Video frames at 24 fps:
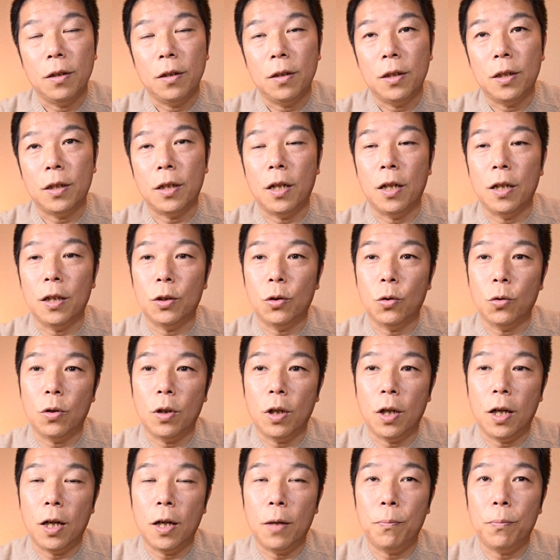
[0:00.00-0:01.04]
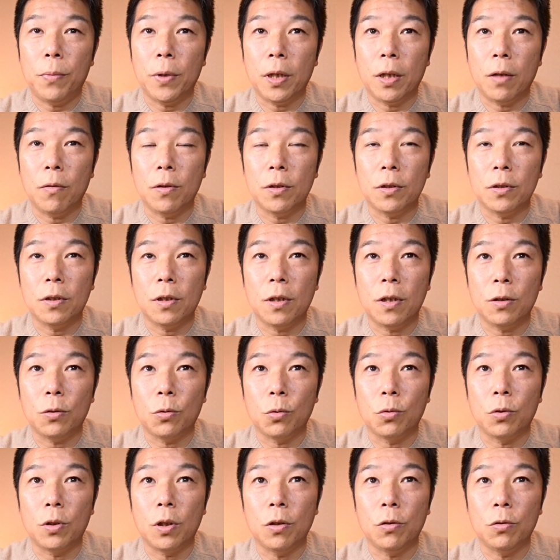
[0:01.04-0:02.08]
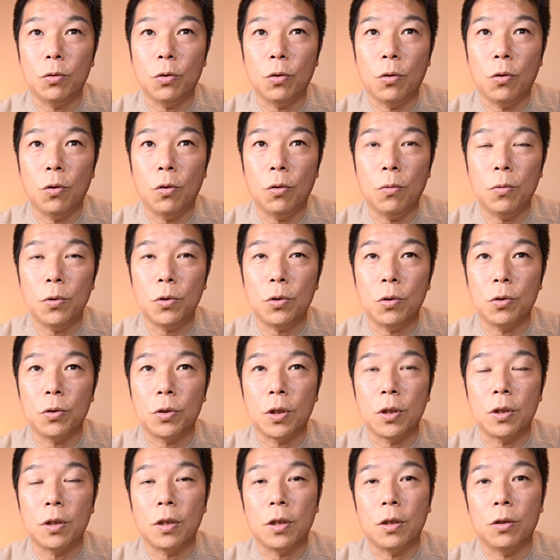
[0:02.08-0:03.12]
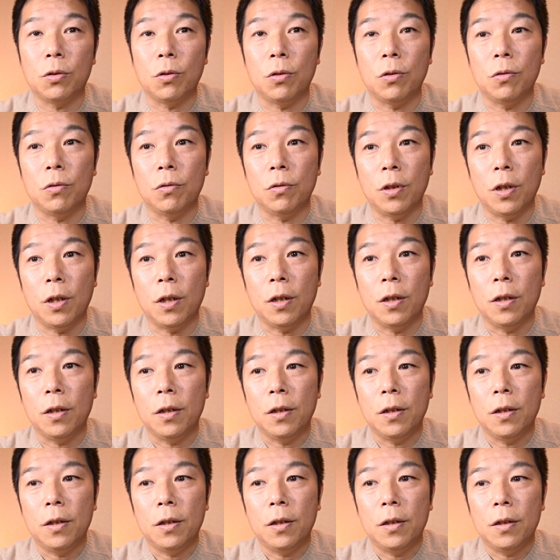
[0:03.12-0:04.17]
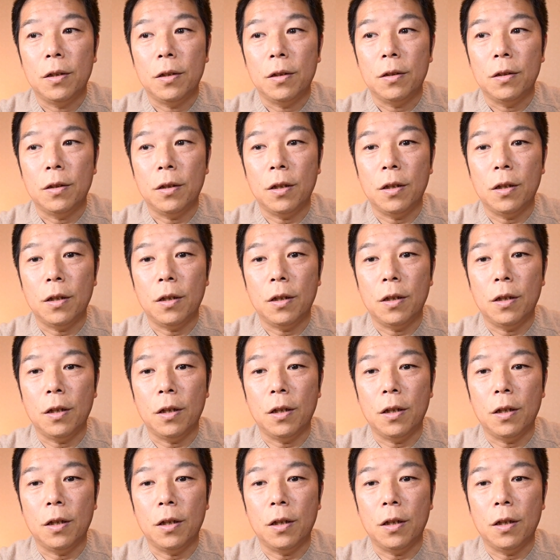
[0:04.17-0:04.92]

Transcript: 光とか葉っぱに合わせながら撮っていくと面白い写真が撮れるのでで、